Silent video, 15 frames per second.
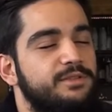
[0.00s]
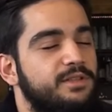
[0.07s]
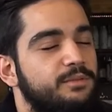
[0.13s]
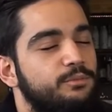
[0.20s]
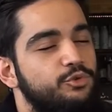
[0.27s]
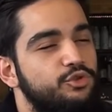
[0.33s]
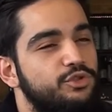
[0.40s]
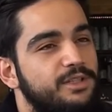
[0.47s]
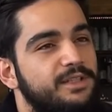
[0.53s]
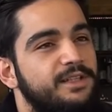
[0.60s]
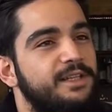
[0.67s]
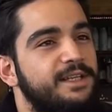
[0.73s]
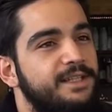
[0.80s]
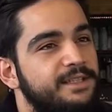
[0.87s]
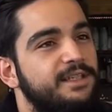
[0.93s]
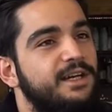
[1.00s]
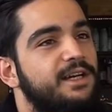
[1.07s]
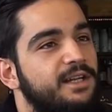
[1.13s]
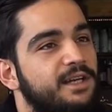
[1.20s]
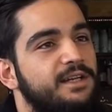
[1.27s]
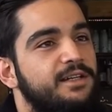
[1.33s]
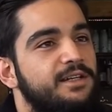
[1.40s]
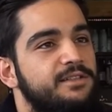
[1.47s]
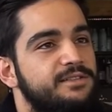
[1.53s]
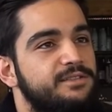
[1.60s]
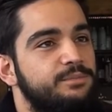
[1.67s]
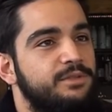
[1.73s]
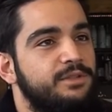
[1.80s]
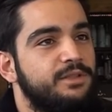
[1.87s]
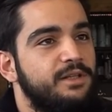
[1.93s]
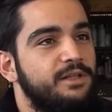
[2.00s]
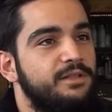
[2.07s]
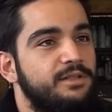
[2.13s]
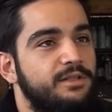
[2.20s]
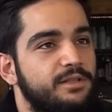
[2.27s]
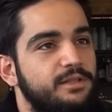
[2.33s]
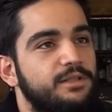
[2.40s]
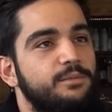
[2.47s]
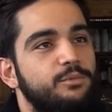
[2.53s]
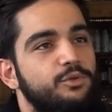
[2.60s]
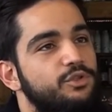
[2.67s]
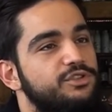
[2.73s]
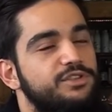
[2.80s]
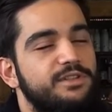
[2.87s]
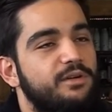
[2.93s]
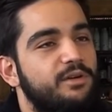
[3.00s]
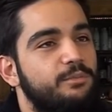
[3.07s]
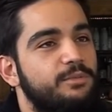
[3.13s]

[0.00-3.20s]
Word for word: müşteriyle ilgi alaka kısmında. Böylece devam